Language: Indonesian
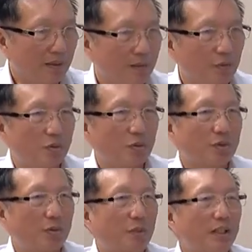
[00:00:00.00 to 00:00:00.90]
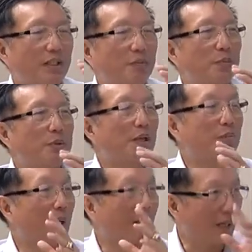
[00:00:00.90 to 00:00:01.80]
khususnya bagi yang punya
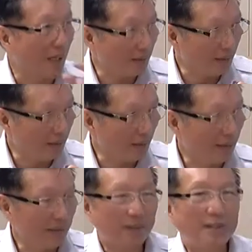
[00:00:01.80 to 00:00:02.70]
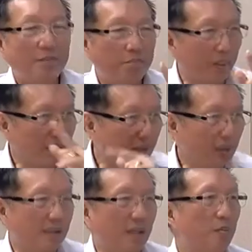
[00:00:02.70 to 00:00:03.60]
bakat, pasti
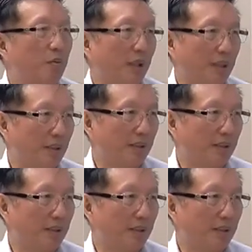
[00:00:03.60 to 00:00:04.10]
akan kambuh lagi.